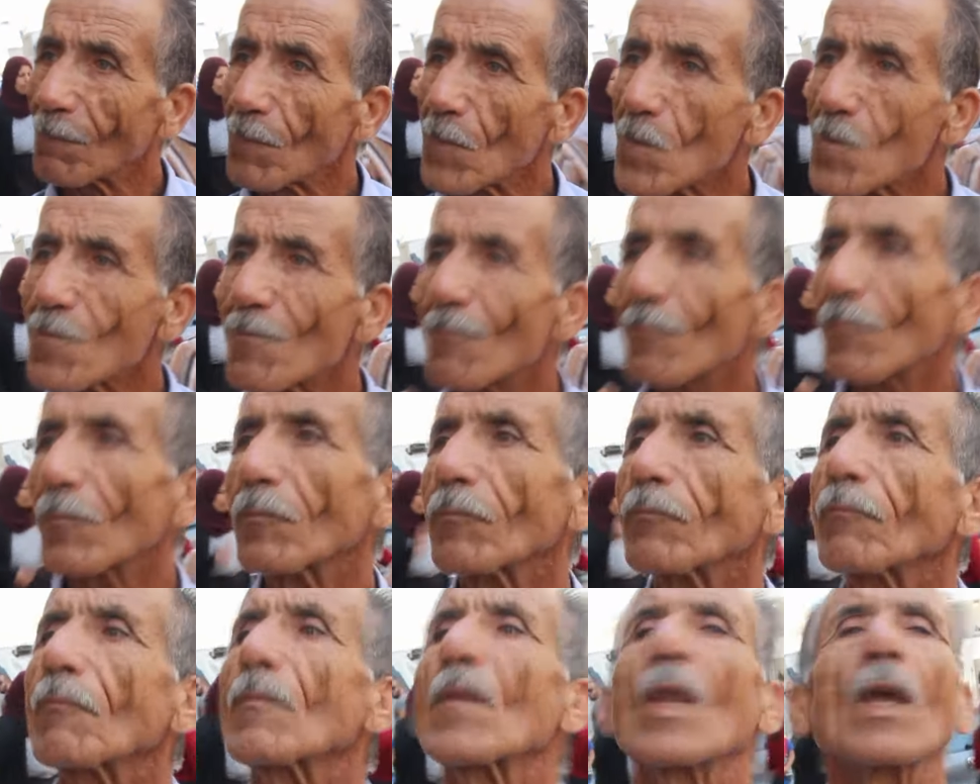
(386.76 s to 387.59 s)
ناس اللي
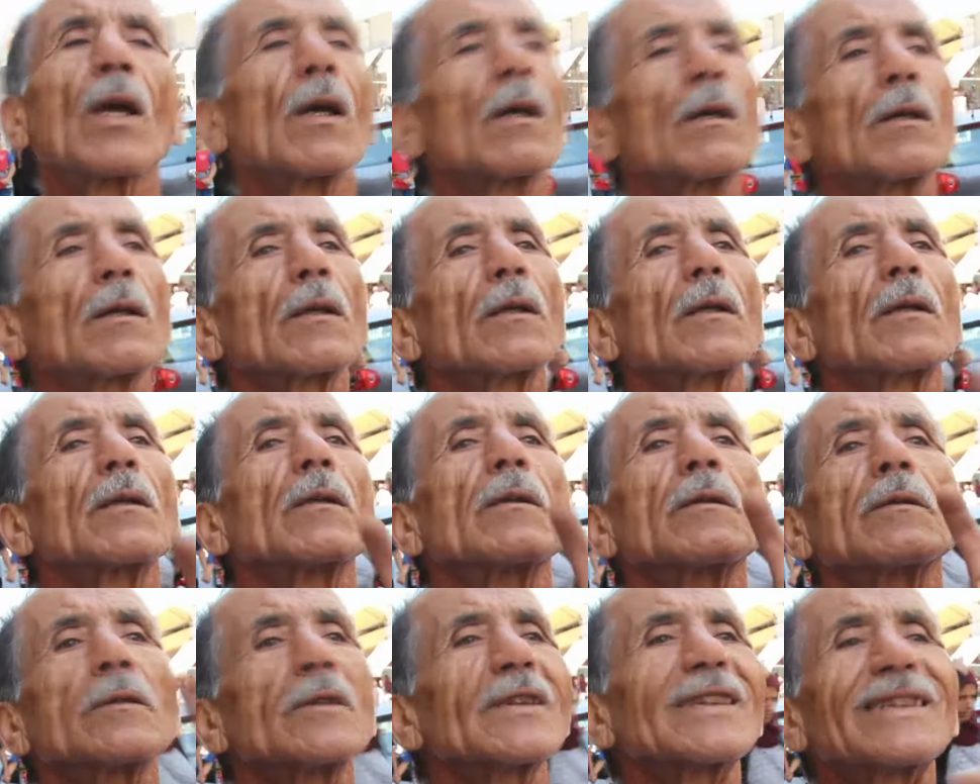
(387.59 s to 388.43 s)
قادره انها
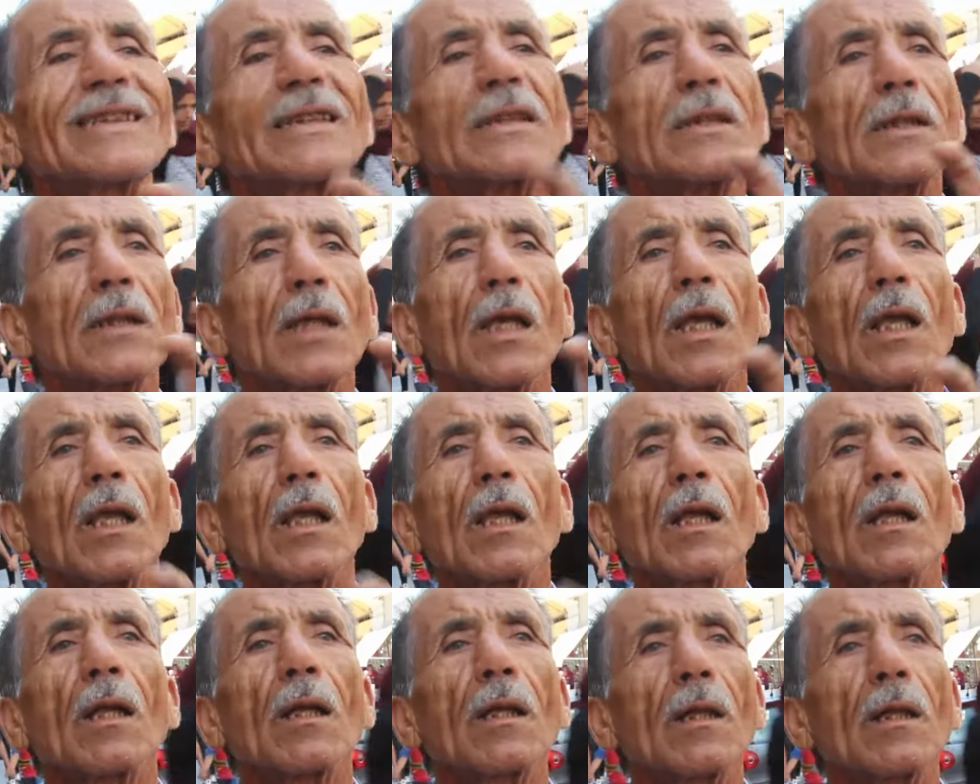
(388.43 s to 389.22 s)
تخدم خدمتها كهو